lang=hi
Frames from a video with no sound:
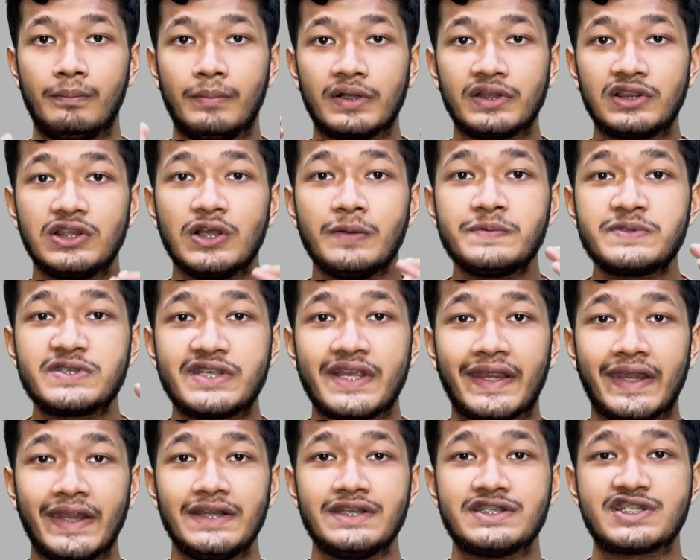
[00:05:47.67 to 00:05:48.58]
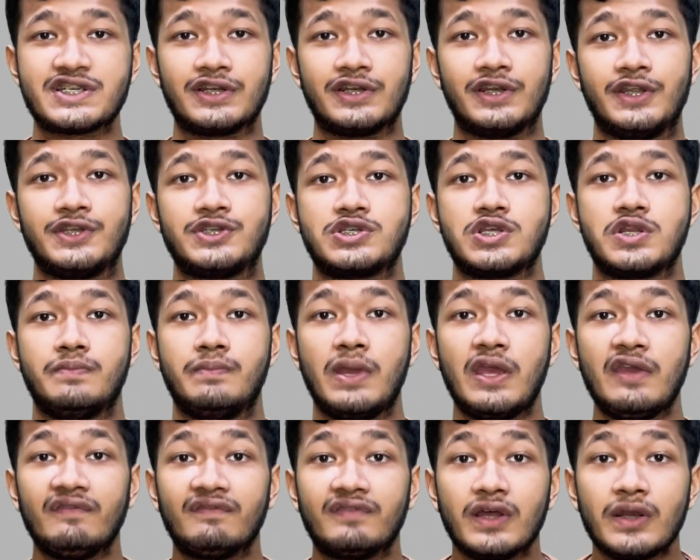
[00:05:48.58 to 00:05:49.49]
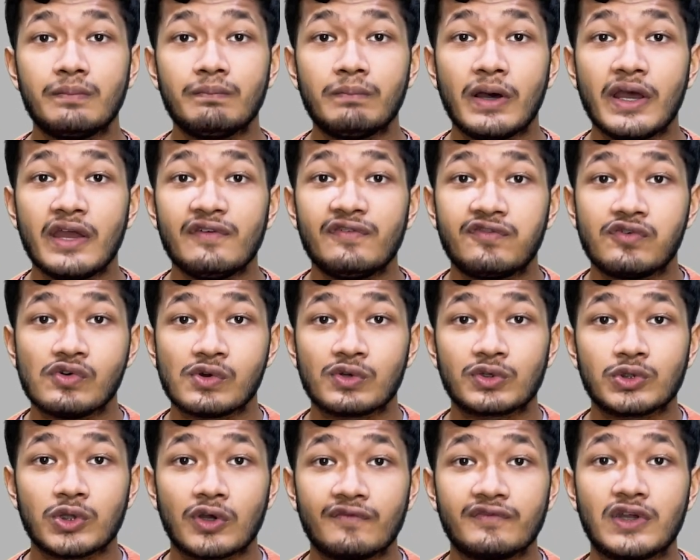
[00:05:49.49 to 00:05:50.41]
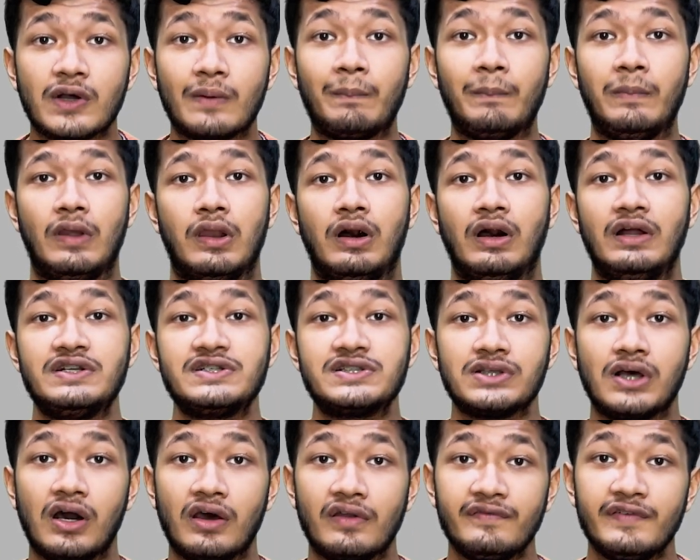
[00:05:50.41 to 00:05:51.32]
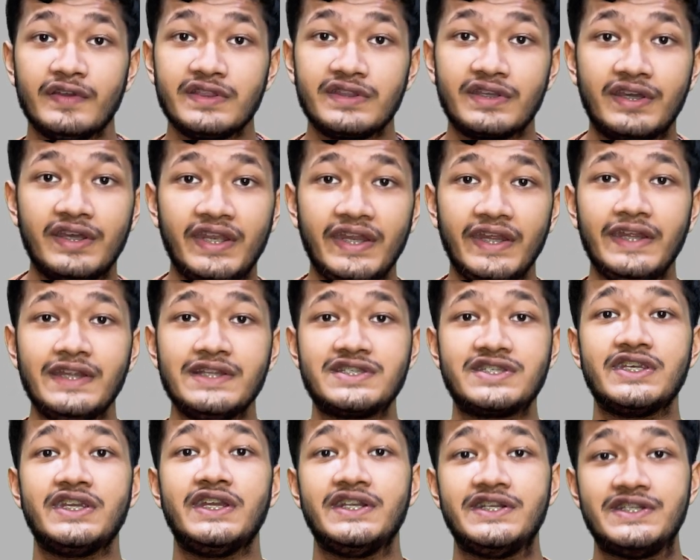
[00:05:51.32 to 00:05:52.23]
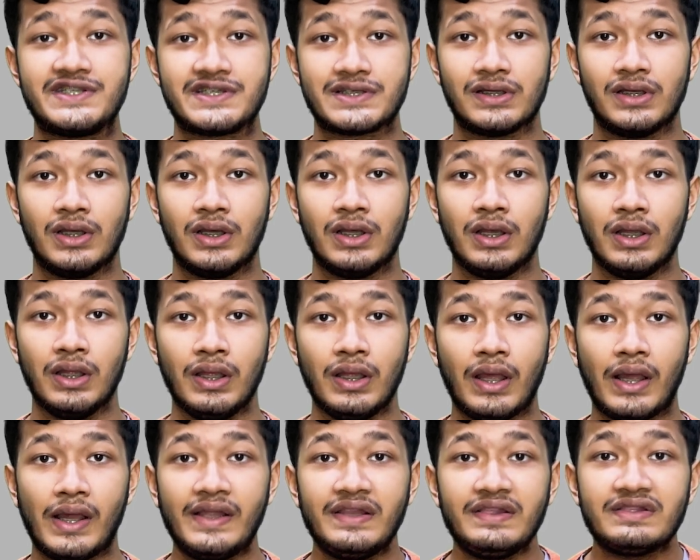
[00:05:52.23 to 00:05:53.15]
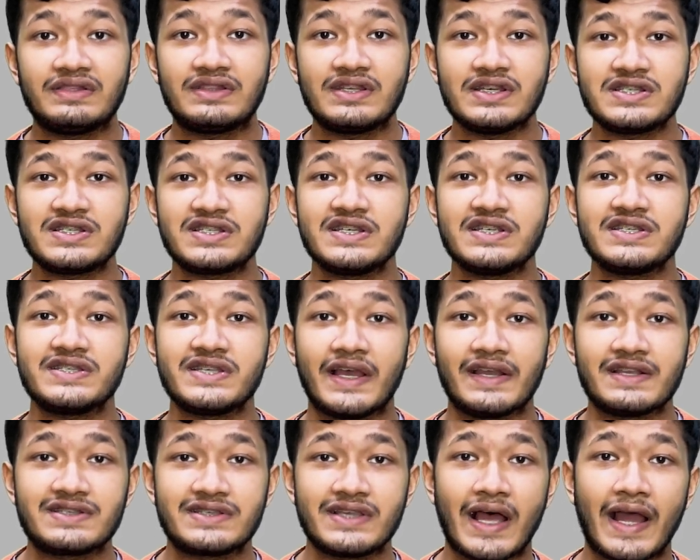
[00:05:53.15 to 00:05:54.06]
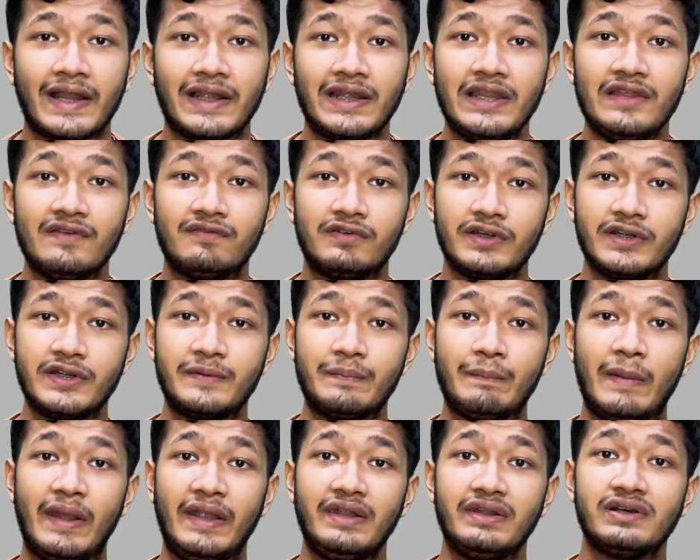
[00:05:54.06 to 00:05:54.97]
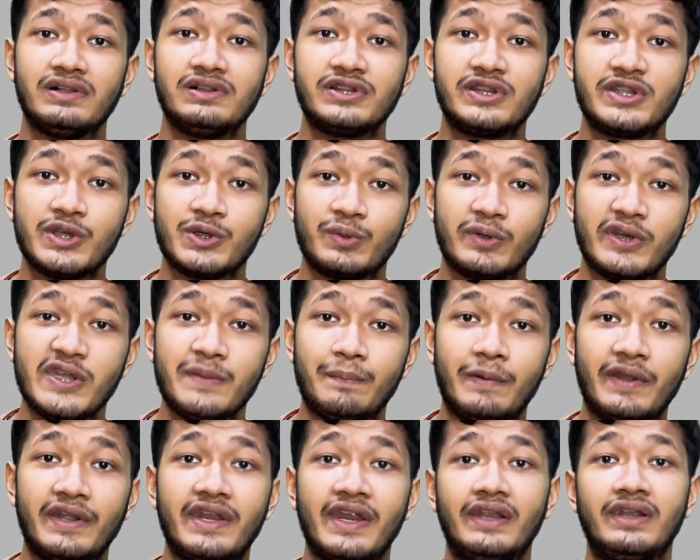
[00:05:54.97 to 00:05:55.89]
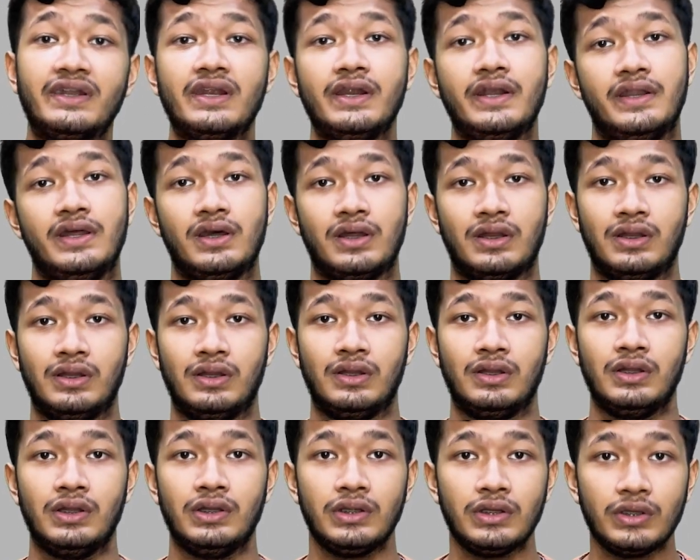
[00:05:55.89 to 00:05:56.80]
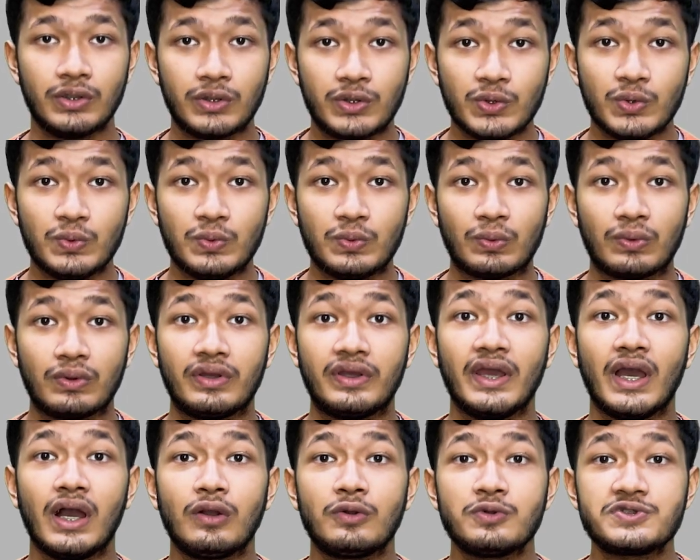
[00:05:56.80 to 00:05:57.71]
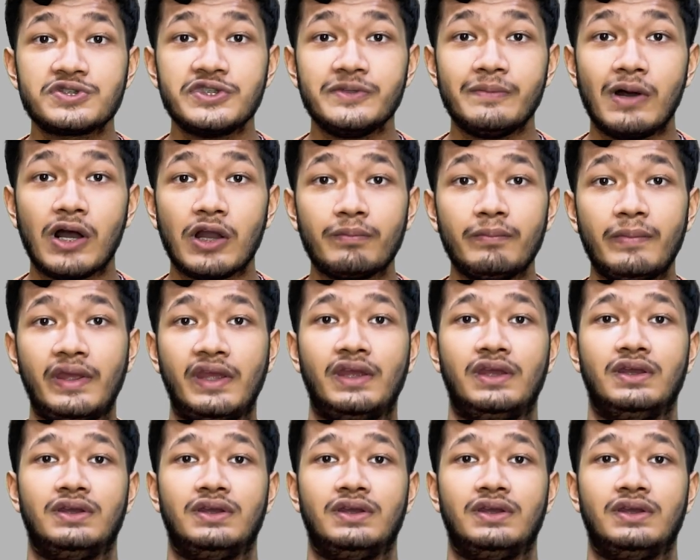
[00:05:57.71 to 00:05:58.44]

मतलब सेकेंड जनरेशन में वन बाय फोर्थ ऑफ द प्लांट्स आर विद ग्रीन सीड्स एंड दिस इज एग्जैक्टली वट मेंडल थ्योरी प्रिडिक्टेड क्यों गया कुछ दिमाग में